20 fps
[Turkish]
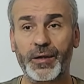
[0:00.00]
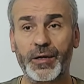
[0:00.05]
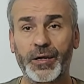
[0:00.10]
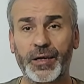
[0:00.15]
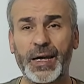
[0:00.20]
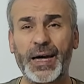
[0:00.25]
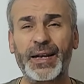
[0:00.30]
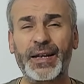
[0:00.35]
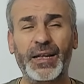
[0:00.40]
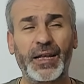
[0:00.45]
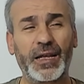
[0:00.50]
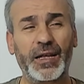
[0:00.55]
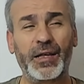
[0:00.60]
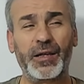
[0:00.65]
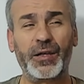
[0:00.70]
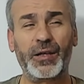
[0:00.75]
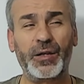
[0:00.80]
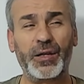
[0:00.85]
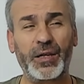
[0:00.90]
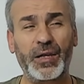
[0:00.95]
Yani
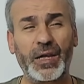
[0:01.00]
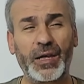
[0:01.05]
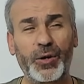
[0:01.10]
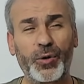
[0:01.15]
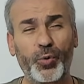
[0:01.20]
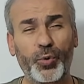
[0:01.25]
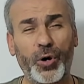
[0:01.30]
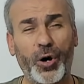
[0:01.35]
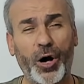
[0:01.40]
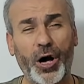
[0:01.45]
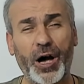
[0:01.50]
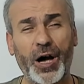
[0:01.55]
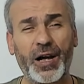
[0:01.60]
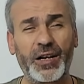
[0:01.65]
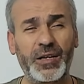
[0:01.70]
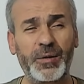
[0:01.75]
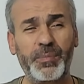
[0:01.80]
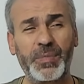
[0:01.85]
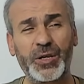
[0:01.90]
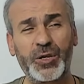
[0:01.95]

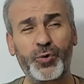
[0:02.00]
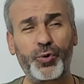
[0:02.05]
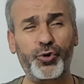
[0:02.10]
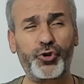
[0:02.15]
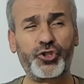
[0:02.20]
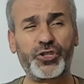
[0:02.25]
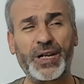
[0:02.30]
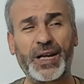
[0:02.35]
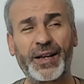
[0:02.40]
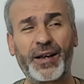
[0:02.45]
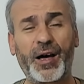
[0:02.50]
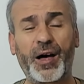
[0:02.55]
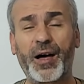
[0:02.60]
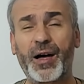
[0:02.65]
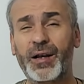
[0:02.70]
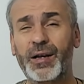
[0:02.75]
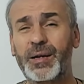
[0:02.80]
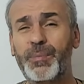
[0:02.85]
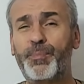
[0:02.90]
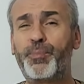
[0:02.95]
alim 2-3 tane
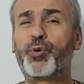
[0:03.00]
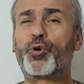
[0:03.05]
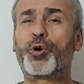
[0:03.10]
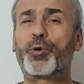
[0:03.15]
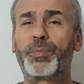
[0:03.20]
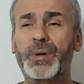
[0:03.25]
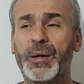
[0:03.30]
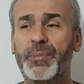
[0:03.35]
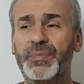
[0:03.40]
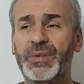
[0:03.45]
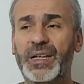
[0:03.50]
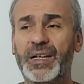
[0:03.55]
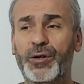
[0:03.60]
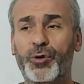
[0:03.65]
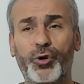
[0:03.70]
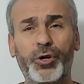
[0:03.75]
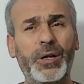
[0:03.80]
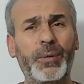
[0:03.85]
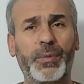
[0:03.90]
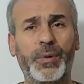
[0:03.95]
alim problem değil
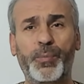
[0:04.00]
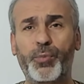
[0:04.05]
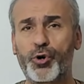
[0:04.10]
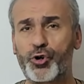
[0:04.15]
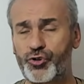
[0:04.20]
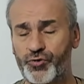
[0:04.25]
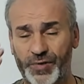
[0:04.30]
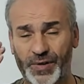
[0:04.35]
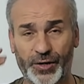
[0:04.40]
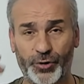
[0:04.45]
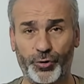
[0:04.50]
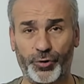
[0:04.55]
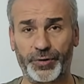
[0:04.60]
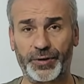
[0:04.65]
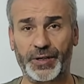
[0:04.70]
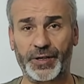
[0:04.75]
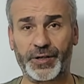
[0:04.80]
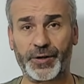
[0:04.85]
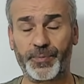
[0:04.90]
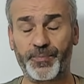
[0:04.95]
öyle mi? Boş verin
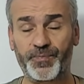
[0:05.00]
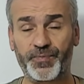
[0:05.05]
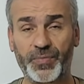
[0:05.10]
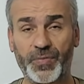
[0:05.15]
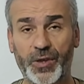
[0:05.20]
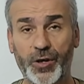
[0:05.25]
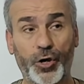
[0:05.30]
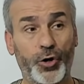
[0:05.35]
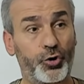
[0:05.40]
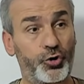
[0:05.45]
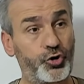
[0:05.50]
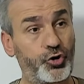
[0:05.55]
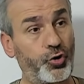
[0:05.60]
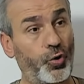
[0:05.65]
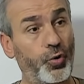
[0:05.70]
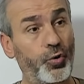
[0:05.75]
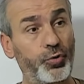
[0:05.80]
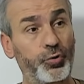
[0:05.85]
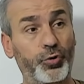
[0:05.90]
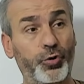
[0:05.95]
onları.
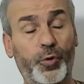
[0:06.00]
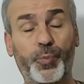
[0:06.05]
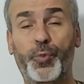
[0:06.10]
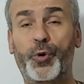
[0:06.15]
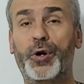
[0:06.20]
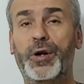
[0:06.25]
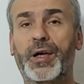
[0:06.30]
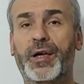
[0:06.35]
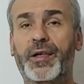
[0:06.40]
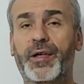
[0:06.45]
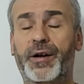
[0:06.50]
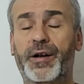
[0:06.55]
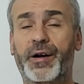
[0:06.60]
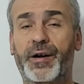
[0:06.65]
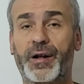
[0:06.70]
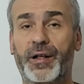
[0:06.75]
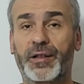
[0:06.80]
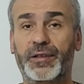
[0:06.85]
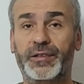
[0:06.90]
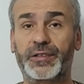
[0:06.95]
Çoğunluk böyle karar
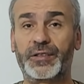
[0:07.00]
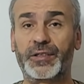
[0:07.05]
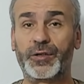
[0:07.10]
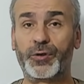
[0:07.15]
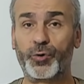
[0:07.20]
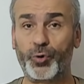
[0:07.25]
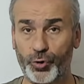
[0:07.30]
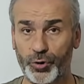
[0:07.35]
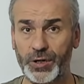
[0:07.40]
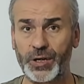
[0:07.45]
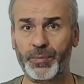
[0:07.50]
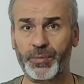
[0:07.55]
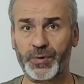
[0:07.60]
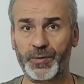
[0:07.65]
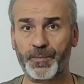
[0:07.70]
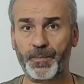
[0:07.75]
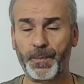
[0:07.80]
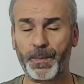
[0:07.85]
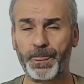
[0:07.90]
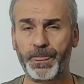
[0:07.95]
aldı. Öyle mi?
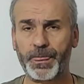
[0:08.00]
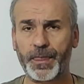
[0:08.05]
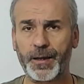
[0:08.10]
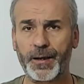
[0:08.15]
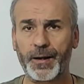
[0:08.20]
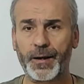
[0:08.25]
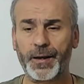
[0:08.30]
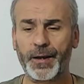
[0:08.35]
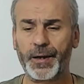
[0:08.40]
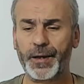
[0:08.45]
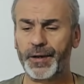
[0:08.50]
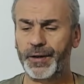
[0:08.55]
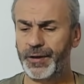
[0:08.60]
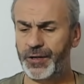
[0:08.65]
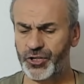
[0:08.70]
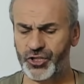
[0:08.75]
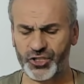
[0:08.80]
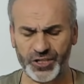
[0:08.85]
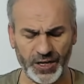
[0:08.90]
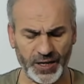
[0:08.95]

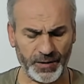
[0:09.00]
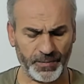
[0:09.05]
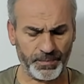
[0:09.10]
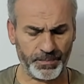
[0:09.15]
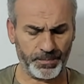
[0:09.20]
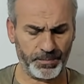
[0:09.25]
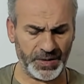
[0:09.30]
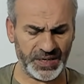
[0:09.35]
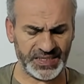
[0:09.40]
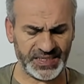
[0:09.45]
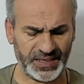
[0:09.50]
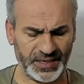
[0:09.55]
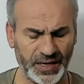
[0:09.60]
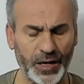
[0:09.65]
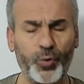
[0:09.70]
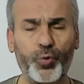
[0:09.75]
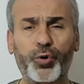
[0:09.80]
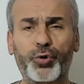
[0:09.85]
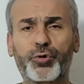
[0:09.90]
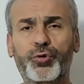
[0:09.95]
İşte
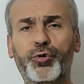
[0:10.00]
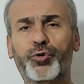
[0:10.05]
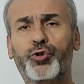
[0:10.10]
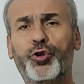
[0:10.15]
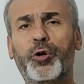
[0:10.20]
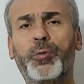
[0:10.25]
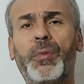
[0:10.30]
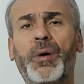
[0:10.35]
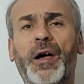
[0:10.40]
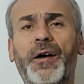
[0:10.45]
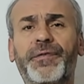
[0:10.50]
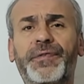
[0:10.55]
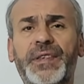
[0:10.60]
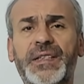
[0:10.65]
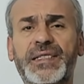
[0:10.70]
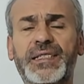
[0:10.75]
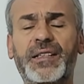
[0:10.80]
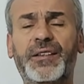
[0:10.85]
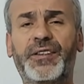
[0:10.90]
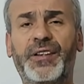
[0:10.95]
mesela kutlu doğum
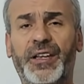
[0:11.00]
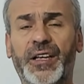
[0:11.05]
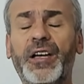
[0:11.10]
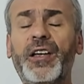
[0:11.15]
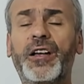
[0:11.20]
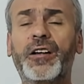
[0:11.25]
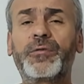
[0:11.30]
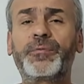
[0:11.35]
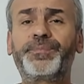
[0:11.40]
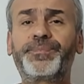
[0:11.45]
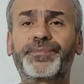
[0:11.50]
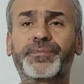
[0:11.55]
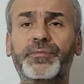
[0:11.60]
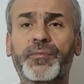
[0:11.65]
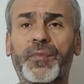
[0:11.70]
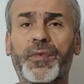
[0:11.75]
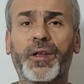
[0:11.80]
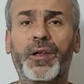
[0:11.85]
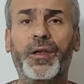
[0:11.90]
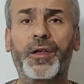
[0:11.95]
haftası diye
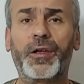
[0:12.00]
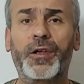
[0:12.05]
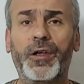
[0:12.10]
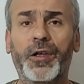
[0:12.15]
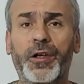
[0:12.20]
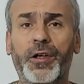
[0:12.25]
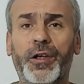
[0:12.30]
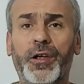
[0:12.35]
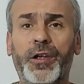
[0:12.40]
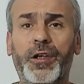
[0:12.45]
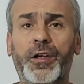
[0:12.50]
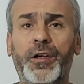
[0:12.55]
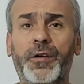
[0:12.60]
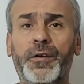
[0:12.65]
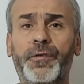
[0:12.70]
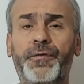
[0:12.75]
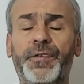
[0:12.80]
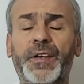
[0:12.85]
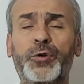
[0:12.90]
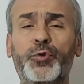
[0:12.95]
e,
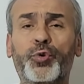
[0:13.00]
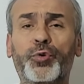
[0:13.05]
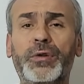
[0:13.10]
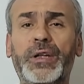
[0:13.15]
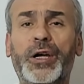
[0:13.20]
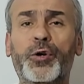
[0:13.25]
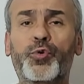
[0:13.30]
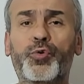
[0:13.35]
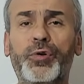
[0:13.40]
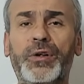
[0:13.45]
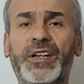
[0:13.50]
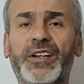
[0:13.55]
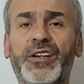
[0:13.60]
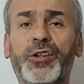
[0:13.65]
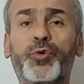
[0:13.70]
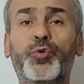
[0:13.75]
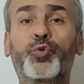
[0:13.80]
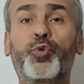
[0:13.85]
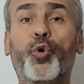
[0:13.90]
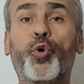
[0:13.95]
Fethullah
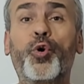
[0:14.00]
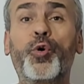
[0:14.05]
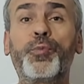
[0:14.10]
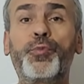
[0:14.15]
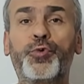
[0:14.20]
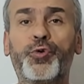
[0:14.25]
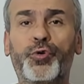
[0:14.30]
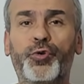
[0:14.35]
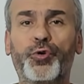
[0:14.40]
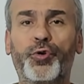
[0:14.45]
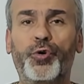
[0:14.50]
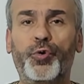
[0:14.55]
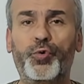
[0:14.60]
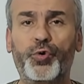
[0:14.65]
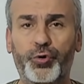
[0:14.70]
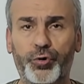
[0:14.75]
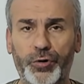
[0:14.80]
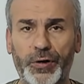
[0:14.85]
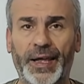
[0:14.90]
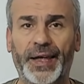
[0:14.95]
Gülen'in doğum gününü
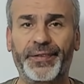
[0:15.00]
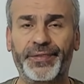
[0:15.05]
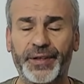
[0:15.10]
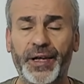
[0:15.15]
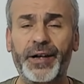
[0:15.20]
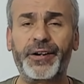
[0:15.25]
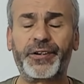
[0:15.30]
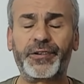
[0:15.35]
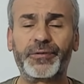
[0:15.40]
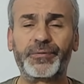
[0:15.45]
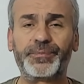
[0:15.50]
kutlayanlar